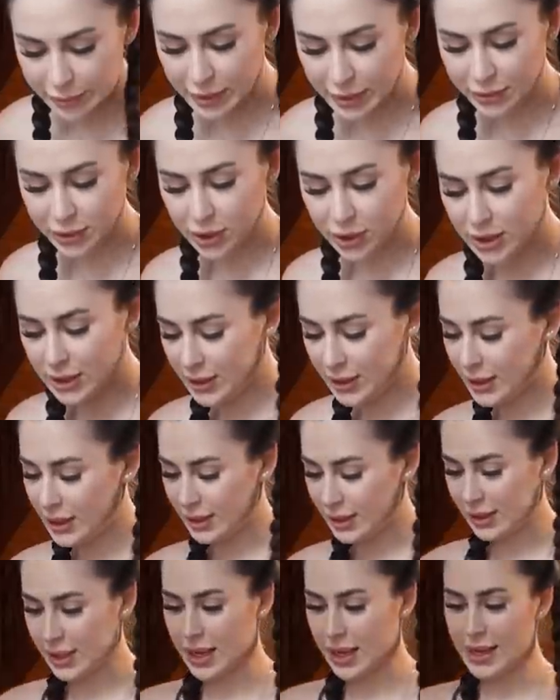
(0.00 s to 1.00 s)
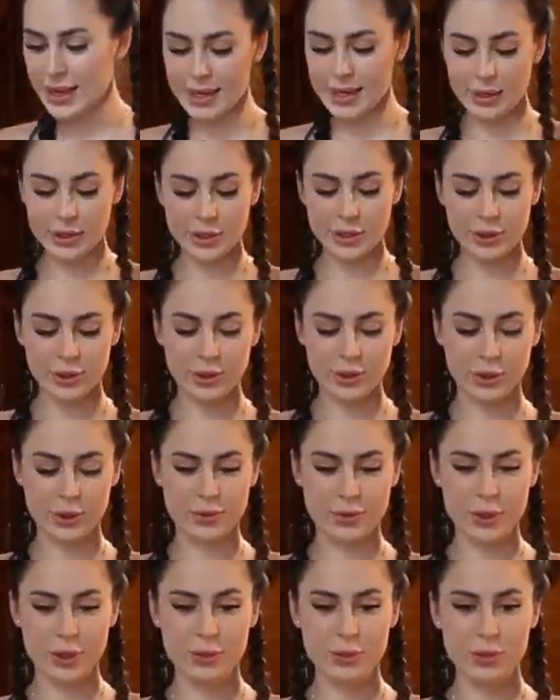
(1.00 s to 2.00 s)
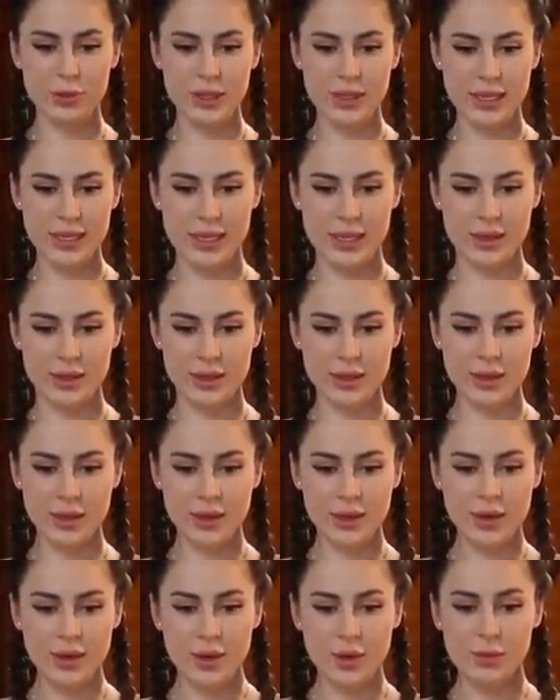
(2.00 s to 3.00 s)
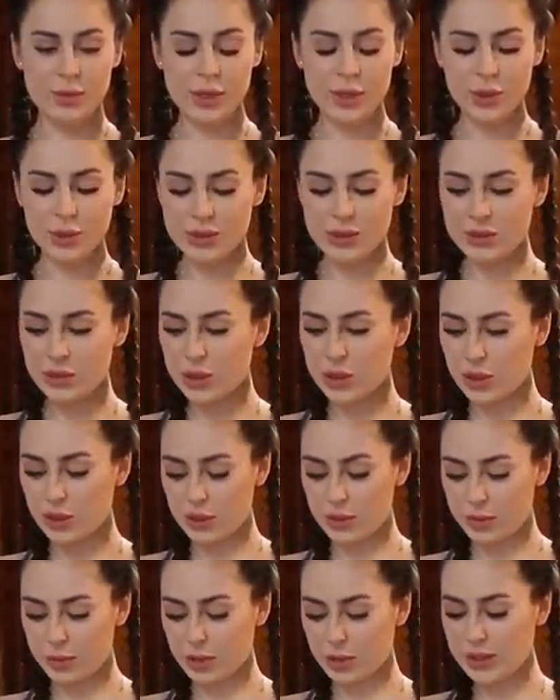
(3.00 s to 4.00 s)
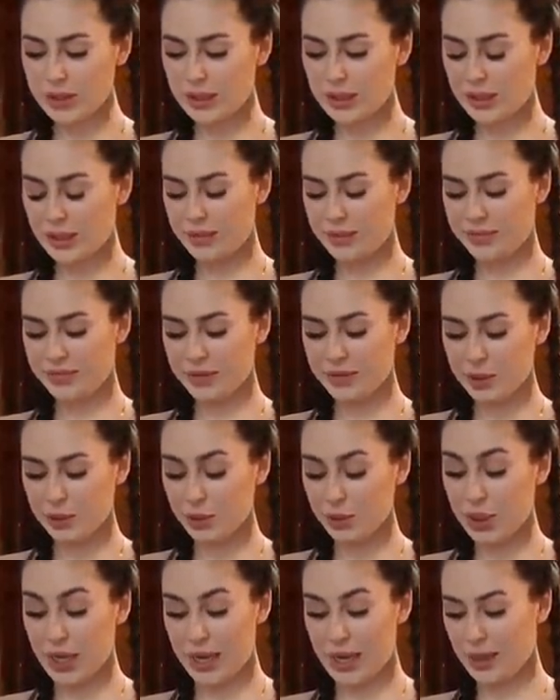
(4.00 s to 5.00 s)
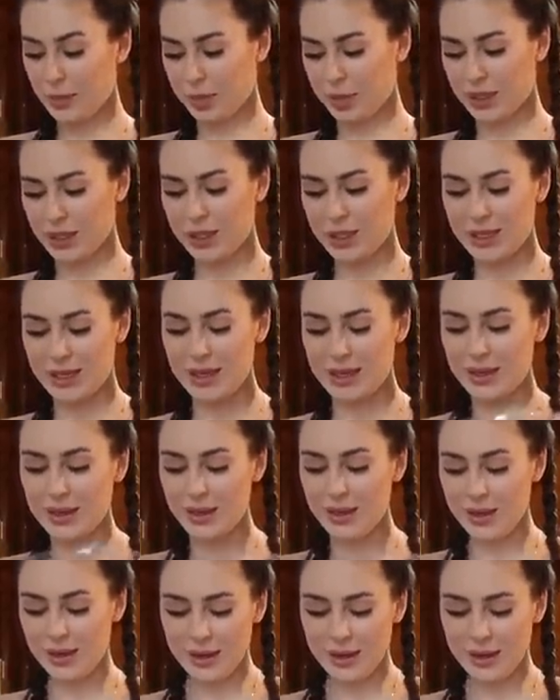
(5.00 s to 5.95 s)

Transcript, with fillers: мне все же интересно, а это что такое? Почему три? У меня чувство, что просто случайно положили